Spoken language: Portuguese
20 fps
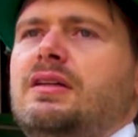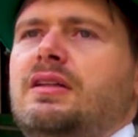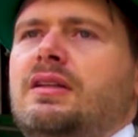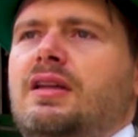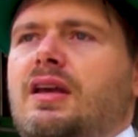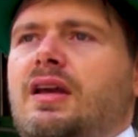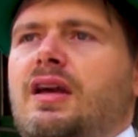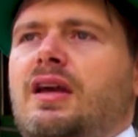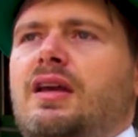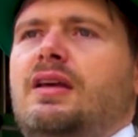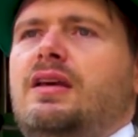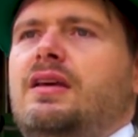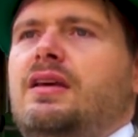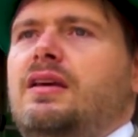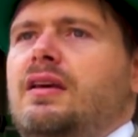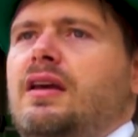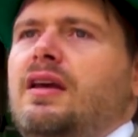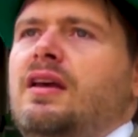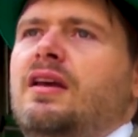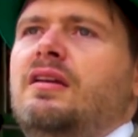Né?
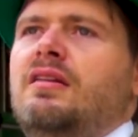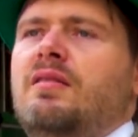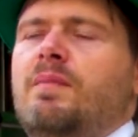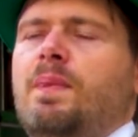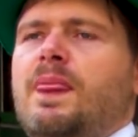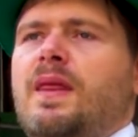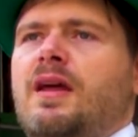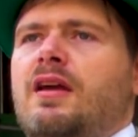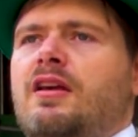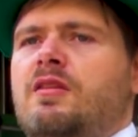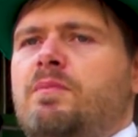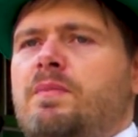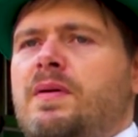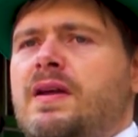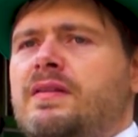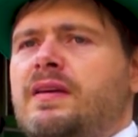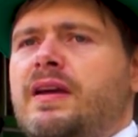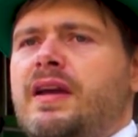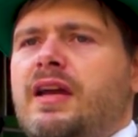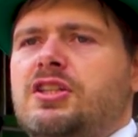E
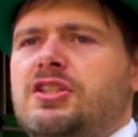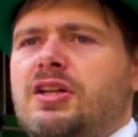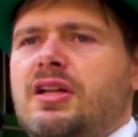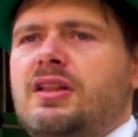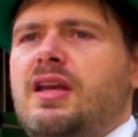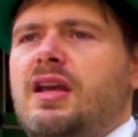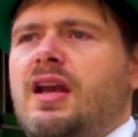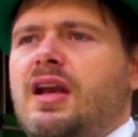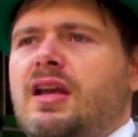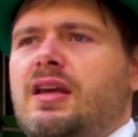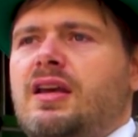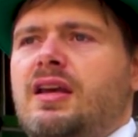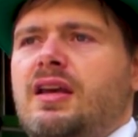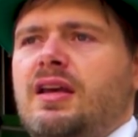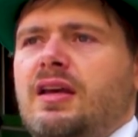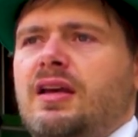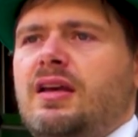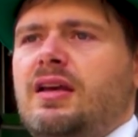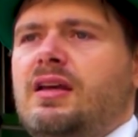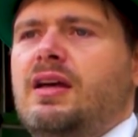experiência que a gente já tem
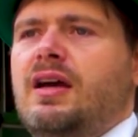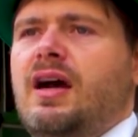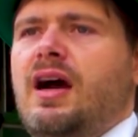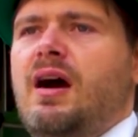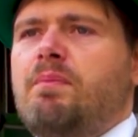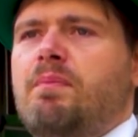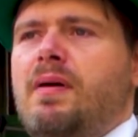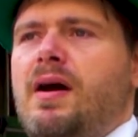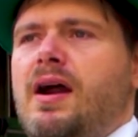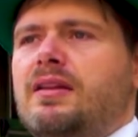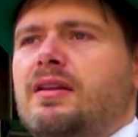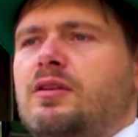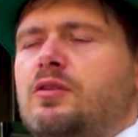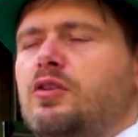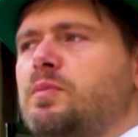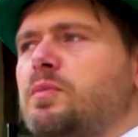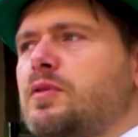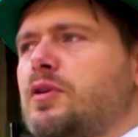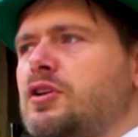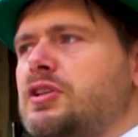aqui, a parte
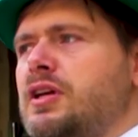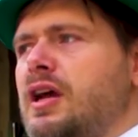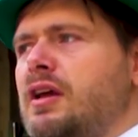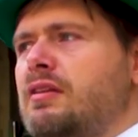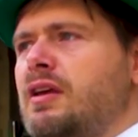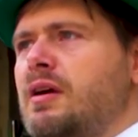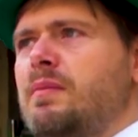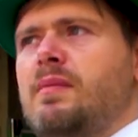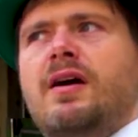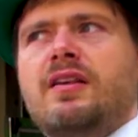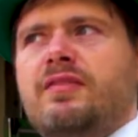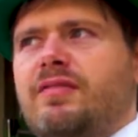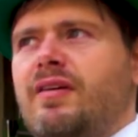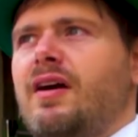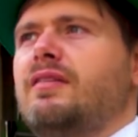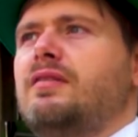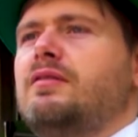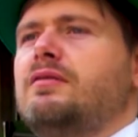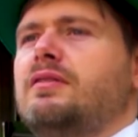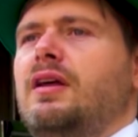dos projetos é a mais
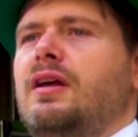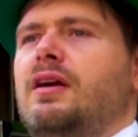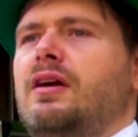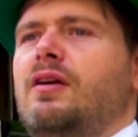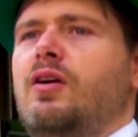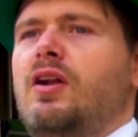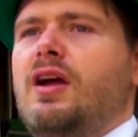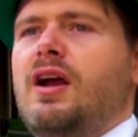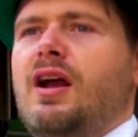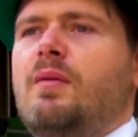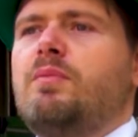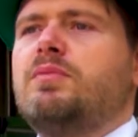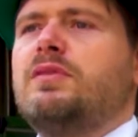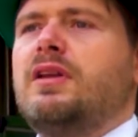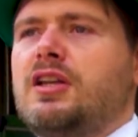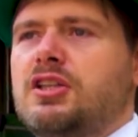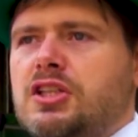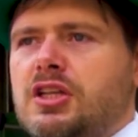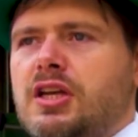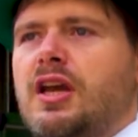fácil. Né? Agora
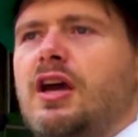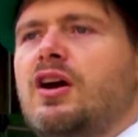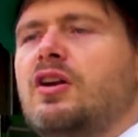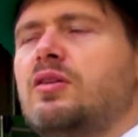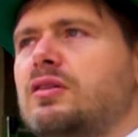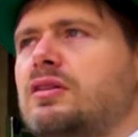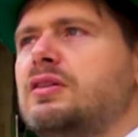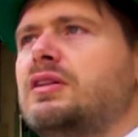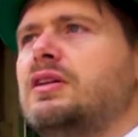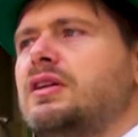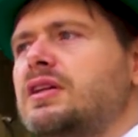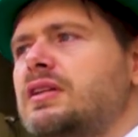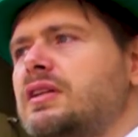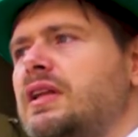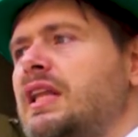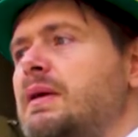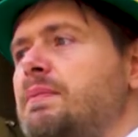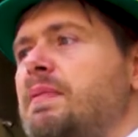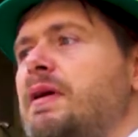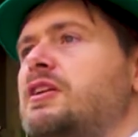captar dinheiro,
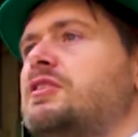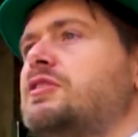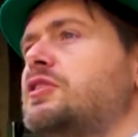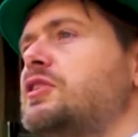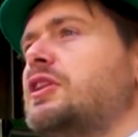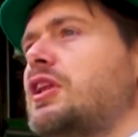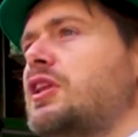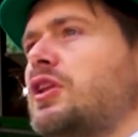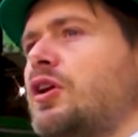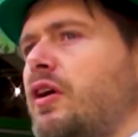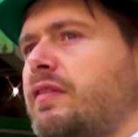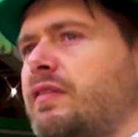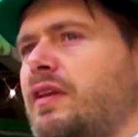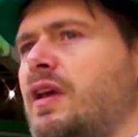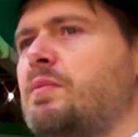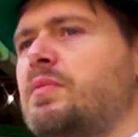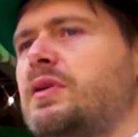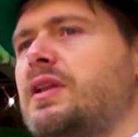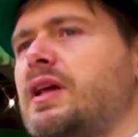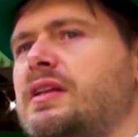daí depende de, de nós
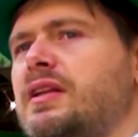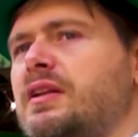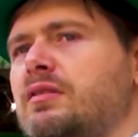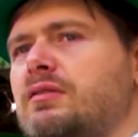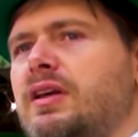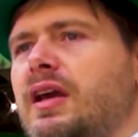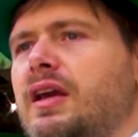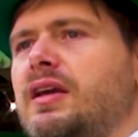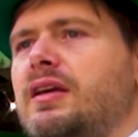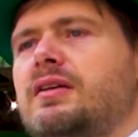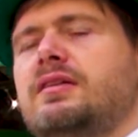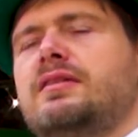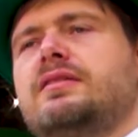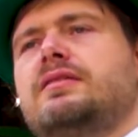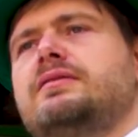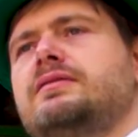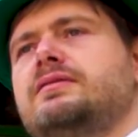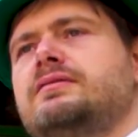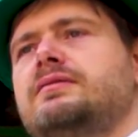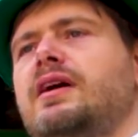sempre, né? Daí não tem,
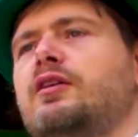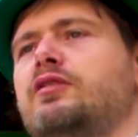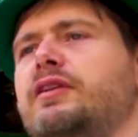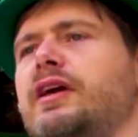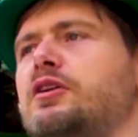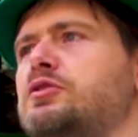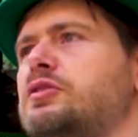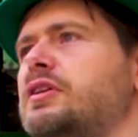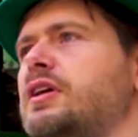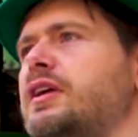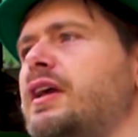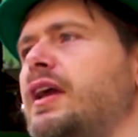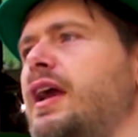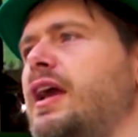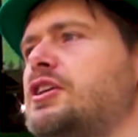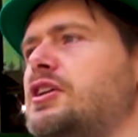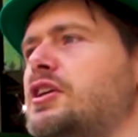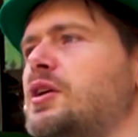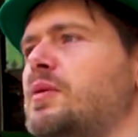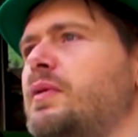daí não tem ajuda de
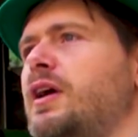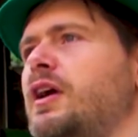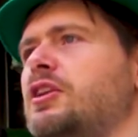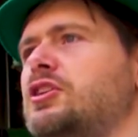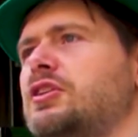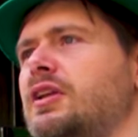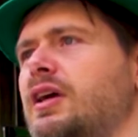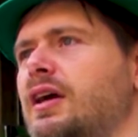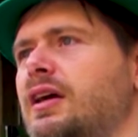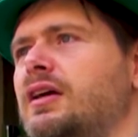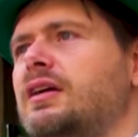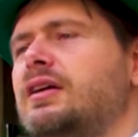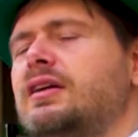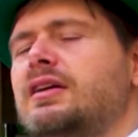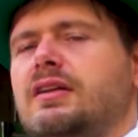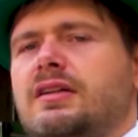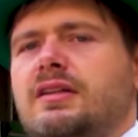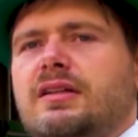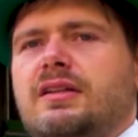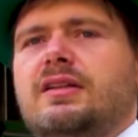ninguém geralmente, né?
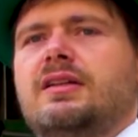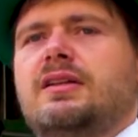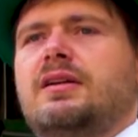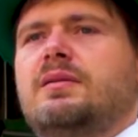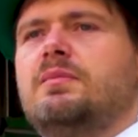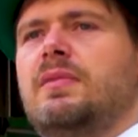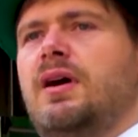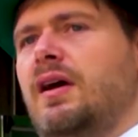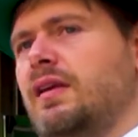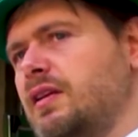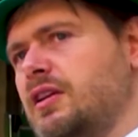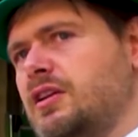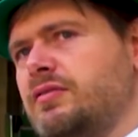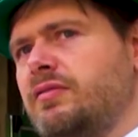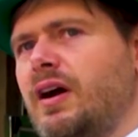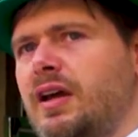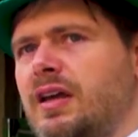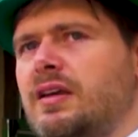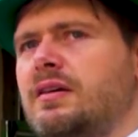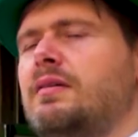Mas a gente
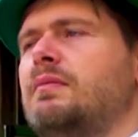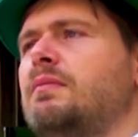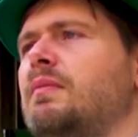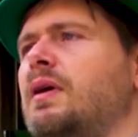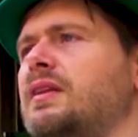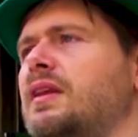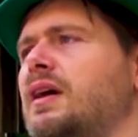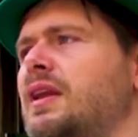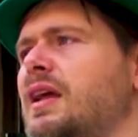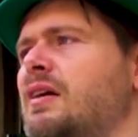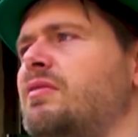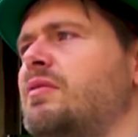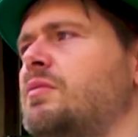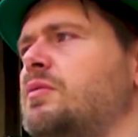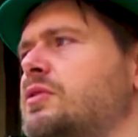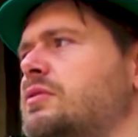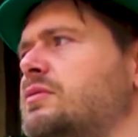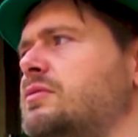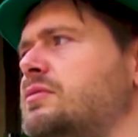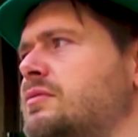vai batalhar,
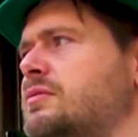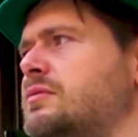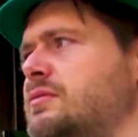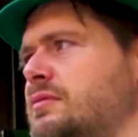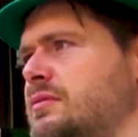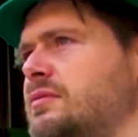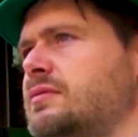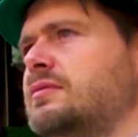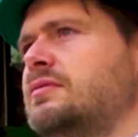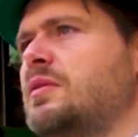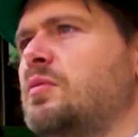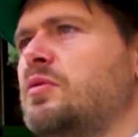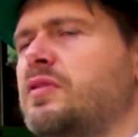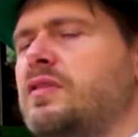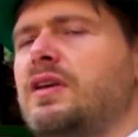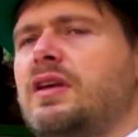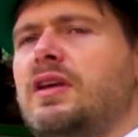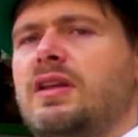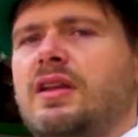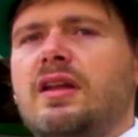vamos, vamos
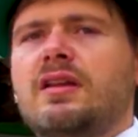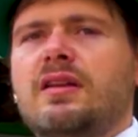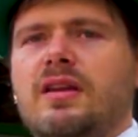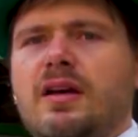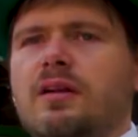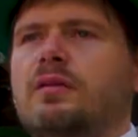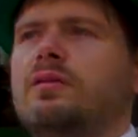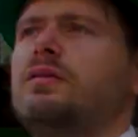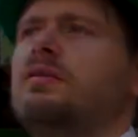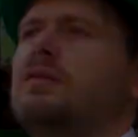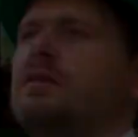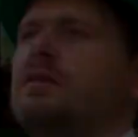seguir tentando.